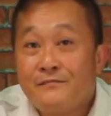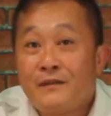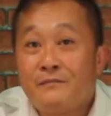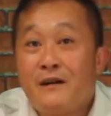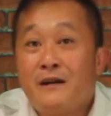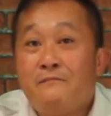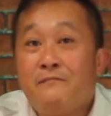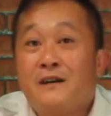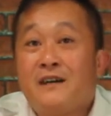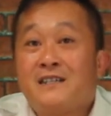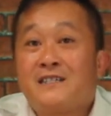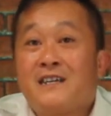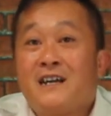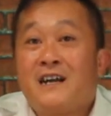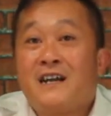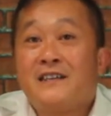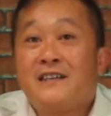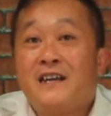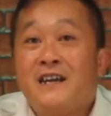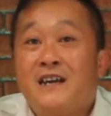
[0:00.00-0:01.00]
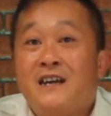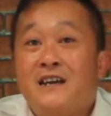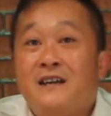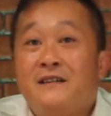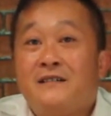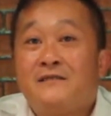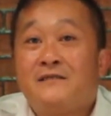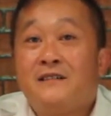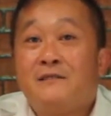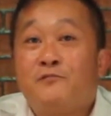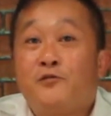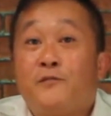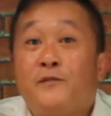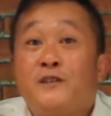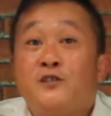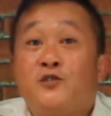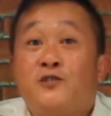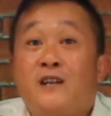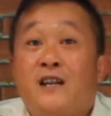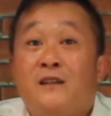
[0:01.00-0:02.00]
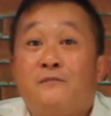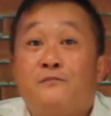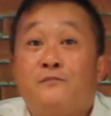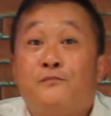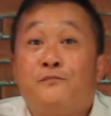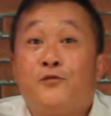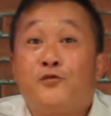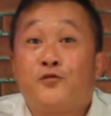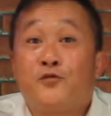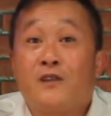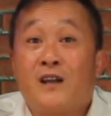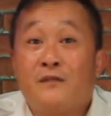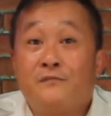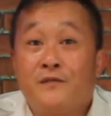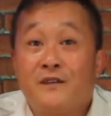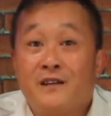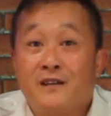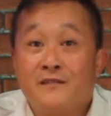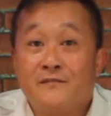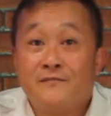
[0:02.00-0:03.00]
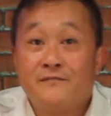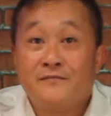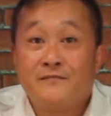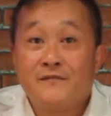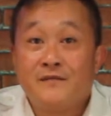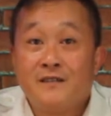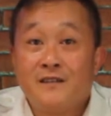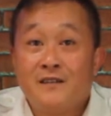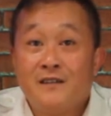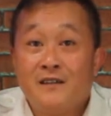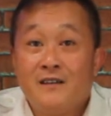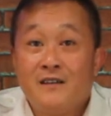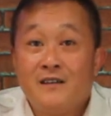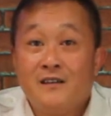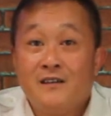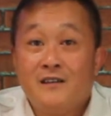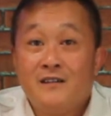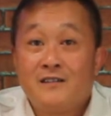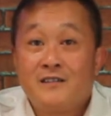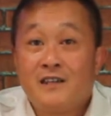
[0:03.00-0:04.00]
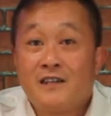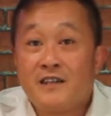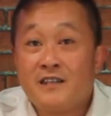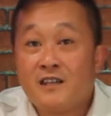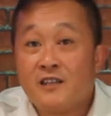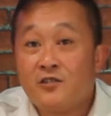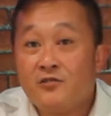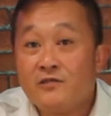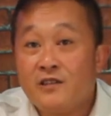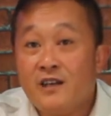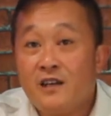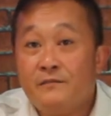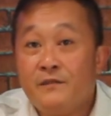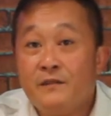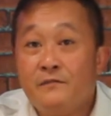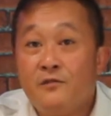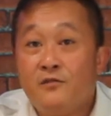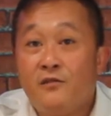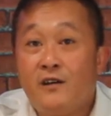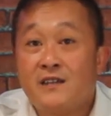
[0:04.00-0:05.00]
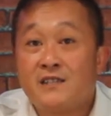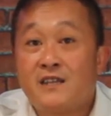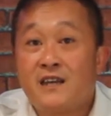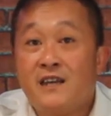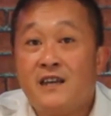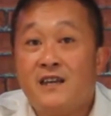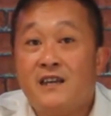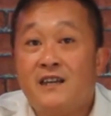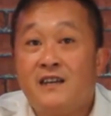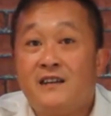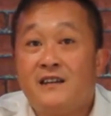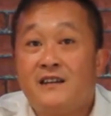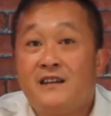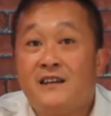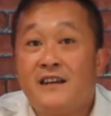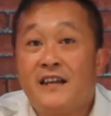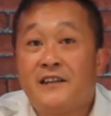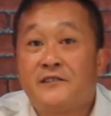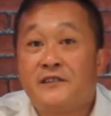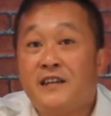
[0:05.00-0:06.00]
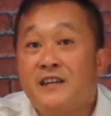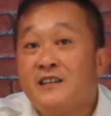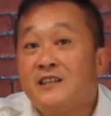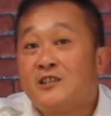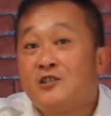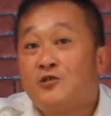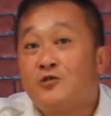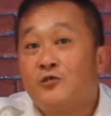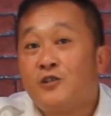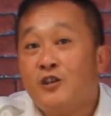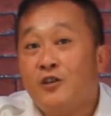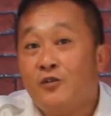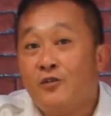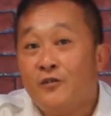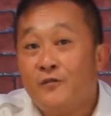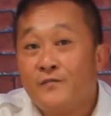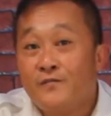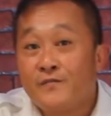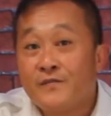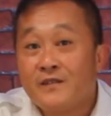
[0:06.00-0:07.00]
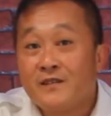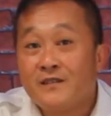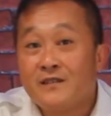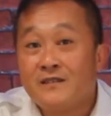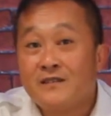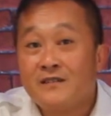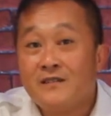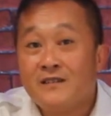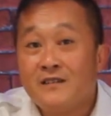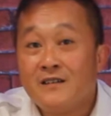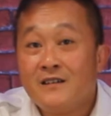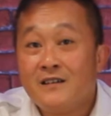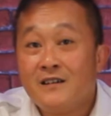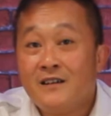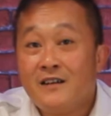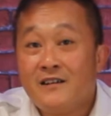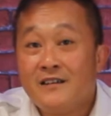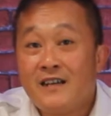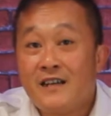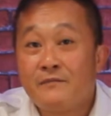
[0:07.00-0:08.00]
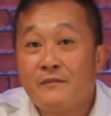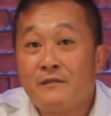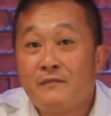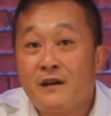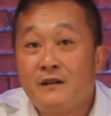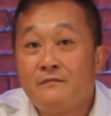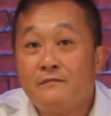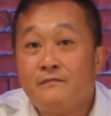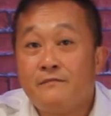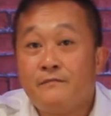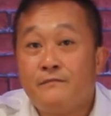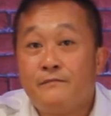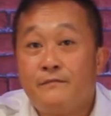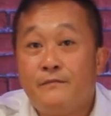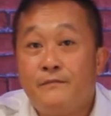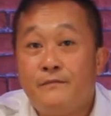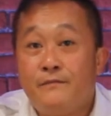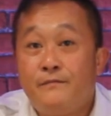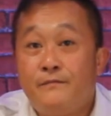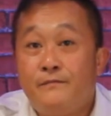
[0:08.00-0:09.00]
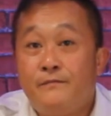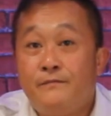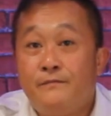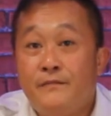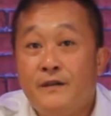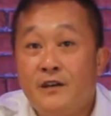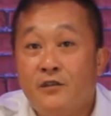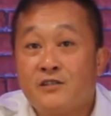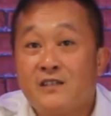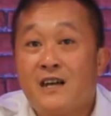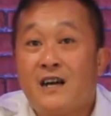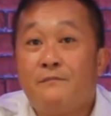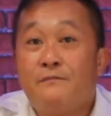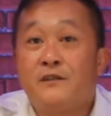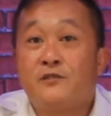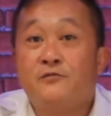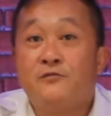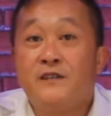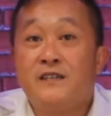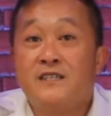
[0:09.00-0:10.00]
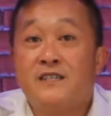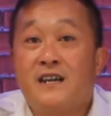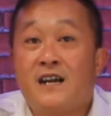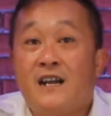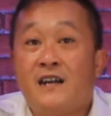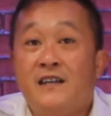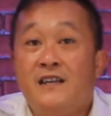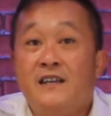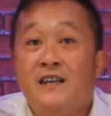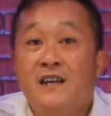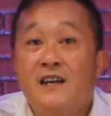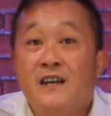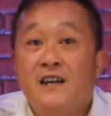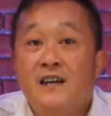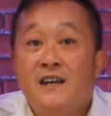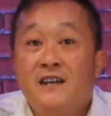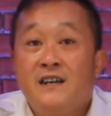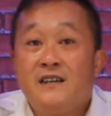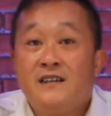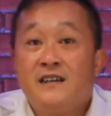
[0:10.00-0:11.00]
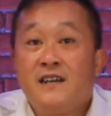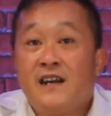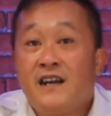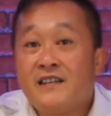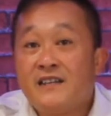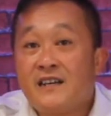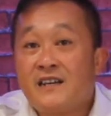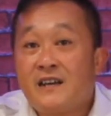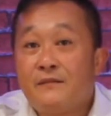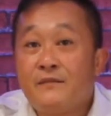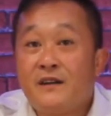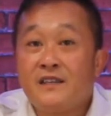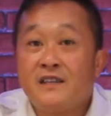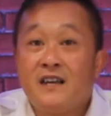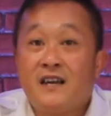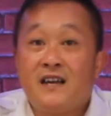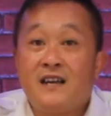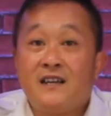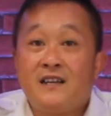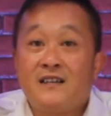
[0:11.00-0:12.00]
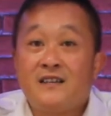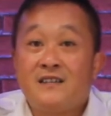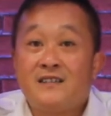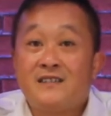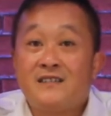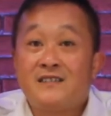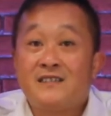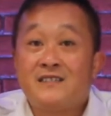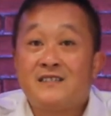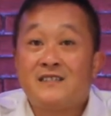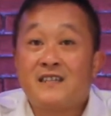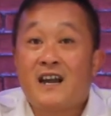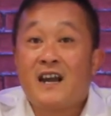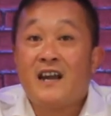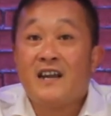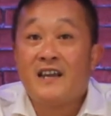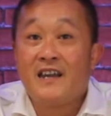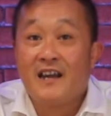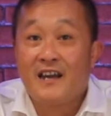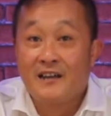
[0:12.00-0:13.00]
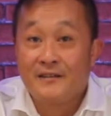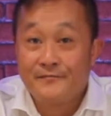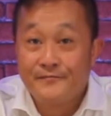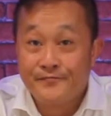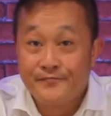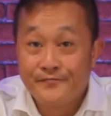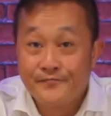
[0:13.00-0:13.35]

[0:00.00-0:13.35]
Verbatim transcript: memang pekerjaannya di profesional fotografer jadi tentunya lebih menguasai lighting di studio. Dan memang beliau sangat peduli sekali dengan yang namanya cahaya.